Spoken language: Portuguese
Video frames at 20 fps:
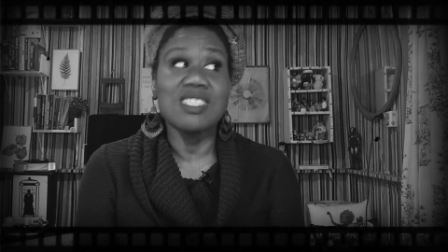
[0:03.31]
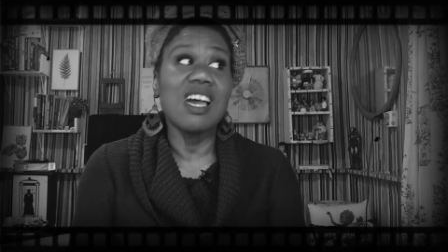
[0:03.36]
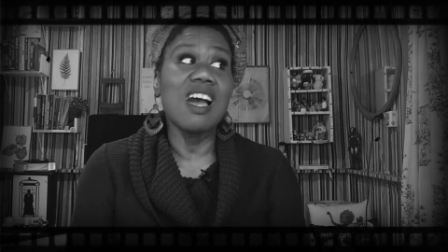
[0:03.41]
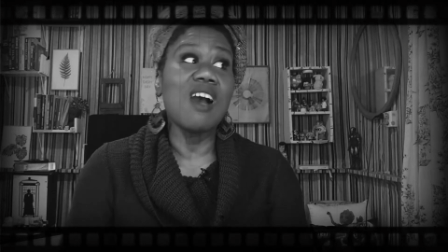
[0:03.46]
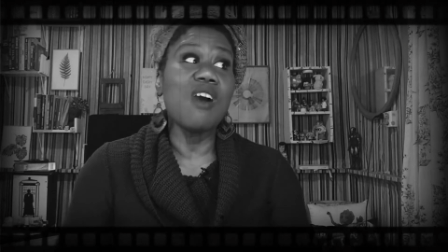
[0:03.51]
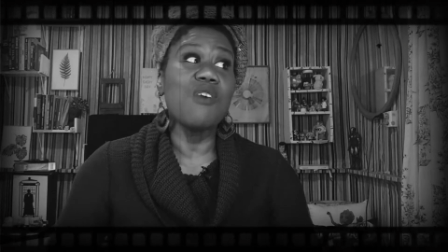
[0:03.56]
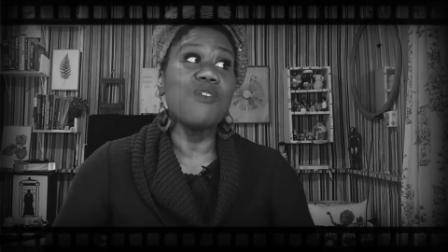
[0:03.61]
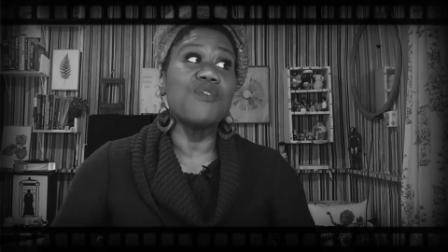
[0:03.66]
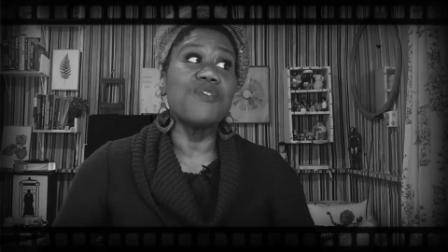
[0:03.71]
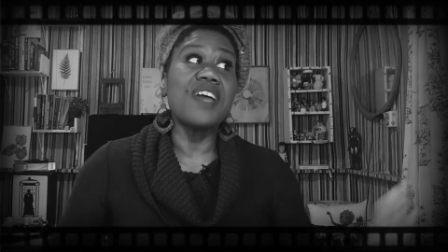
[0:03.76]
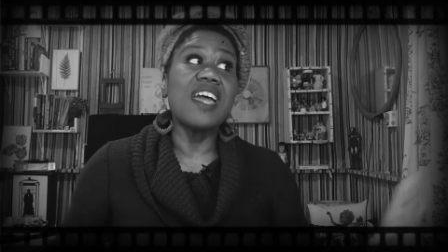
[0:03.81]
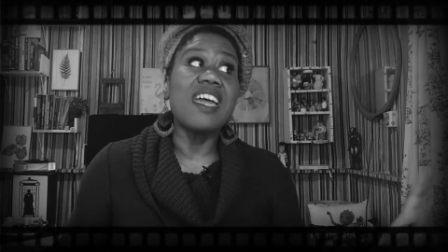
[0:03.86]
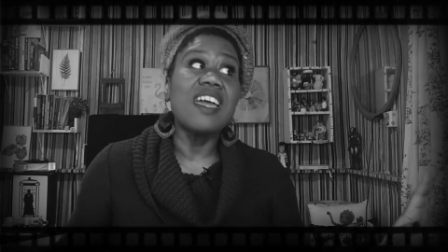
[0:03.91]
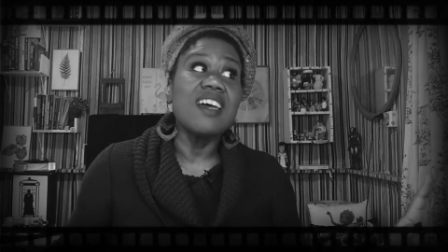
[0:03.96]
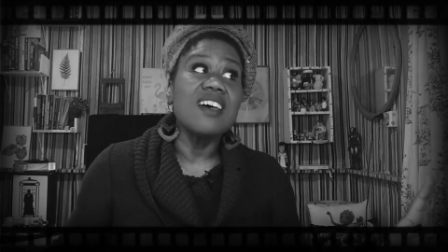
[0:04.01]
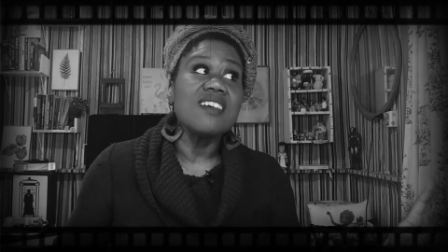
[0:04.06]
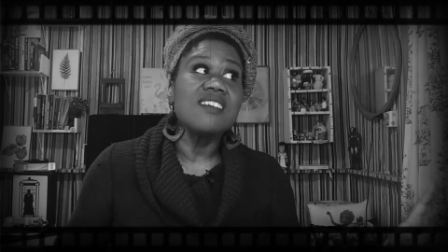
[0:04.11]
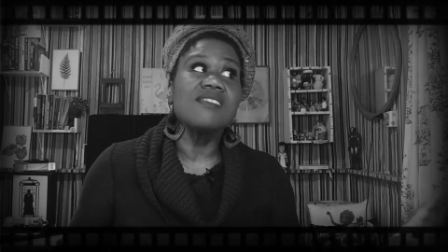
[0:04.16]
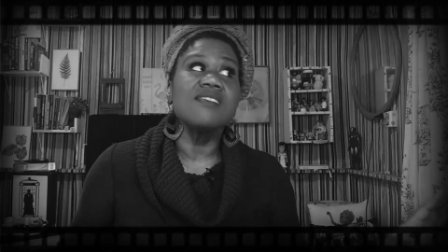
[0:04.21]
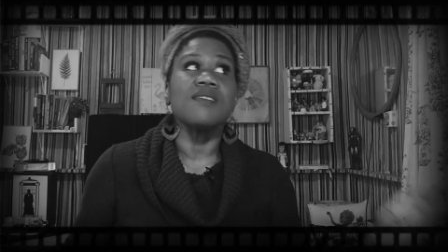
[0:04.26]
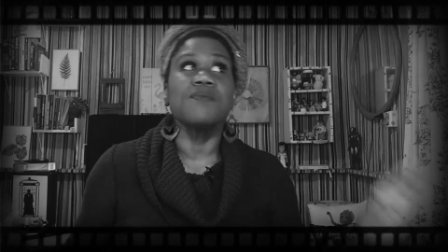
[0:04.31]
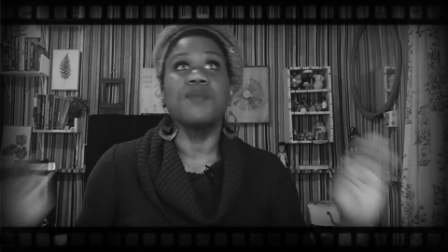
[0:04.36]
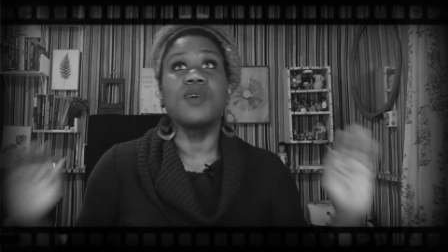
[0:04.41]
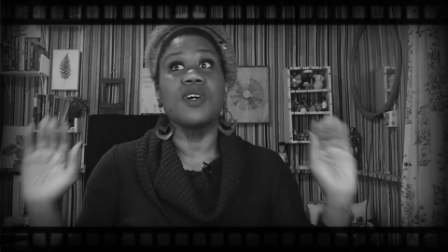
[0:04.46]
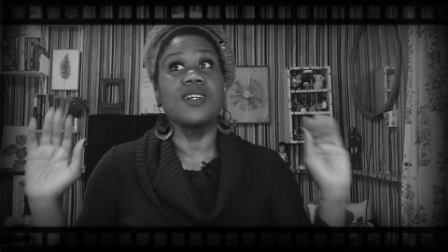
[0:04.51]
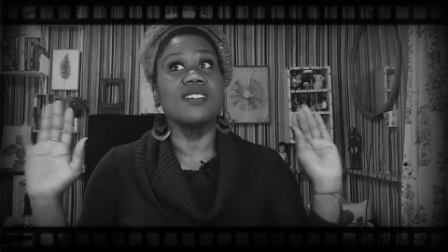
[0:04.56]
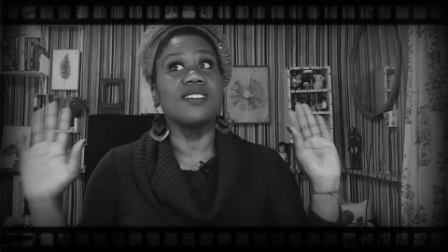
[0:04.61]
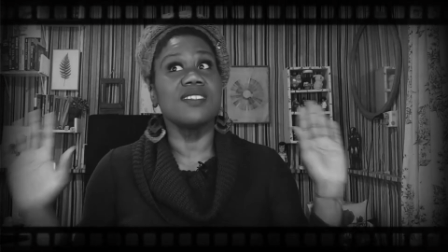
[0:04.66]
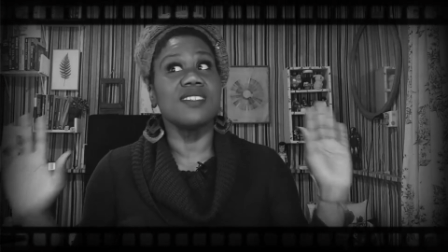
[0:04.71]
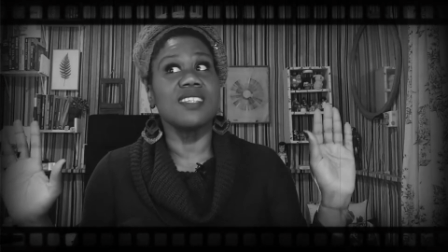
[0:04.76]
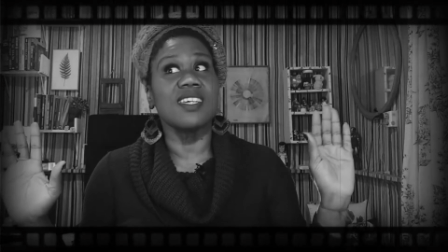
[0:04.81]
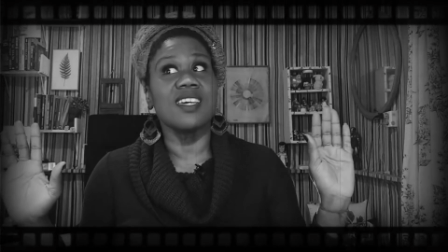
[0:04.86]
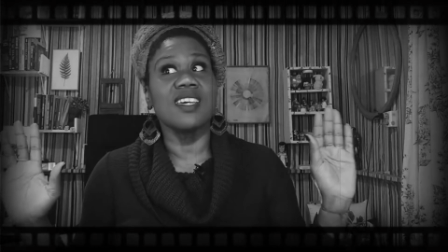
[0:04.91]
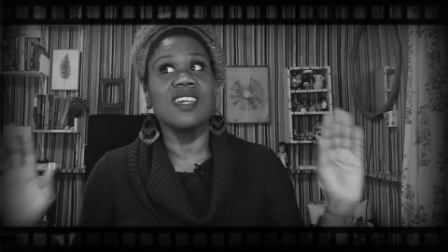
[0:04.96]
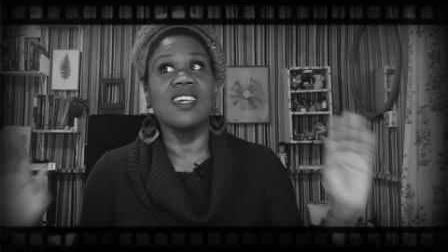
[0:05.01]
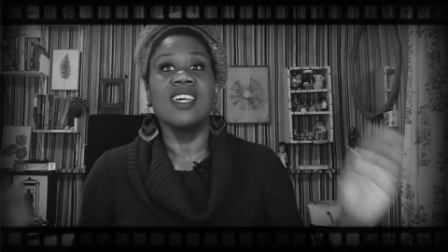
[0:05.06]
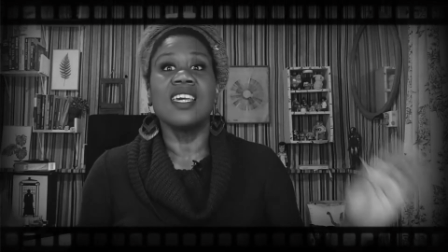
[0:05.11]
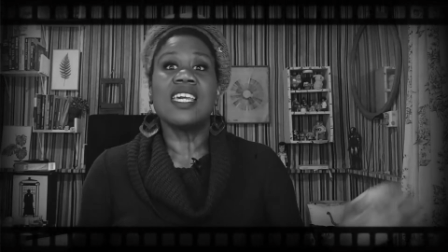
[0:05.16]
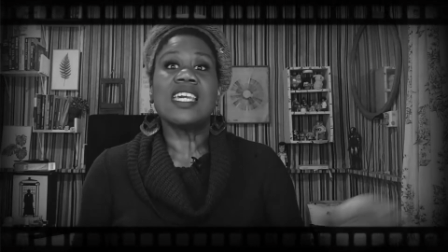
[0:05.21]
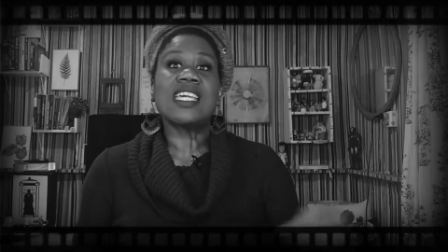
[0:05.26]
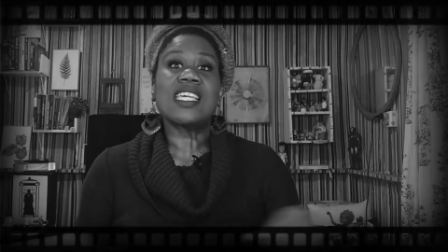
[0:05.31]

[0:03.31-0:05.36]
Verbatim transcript: talvez, pode ser,